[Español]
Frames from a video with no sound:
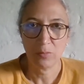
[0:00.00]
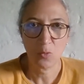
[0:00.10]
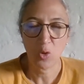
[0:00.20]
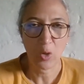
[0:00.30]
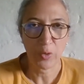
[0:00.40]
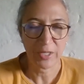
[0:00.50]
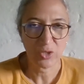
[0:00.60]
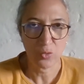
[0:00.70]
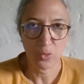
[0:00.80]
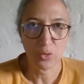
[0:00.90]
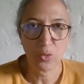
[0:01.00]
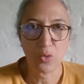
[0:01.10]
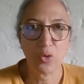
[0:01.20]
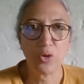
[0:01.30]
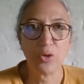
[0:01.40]
colaboración
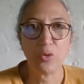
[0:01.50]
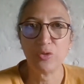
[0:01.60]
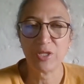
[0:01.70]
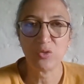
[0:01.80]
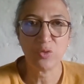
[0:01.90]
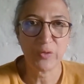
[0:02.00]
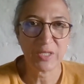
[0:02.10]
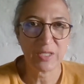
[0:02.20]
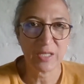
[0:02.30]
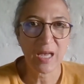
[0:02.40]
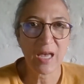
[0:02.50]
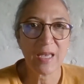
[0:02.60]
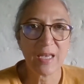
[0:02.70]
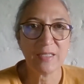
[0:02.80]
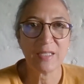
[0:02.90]
con otras
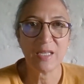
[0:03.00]
universidades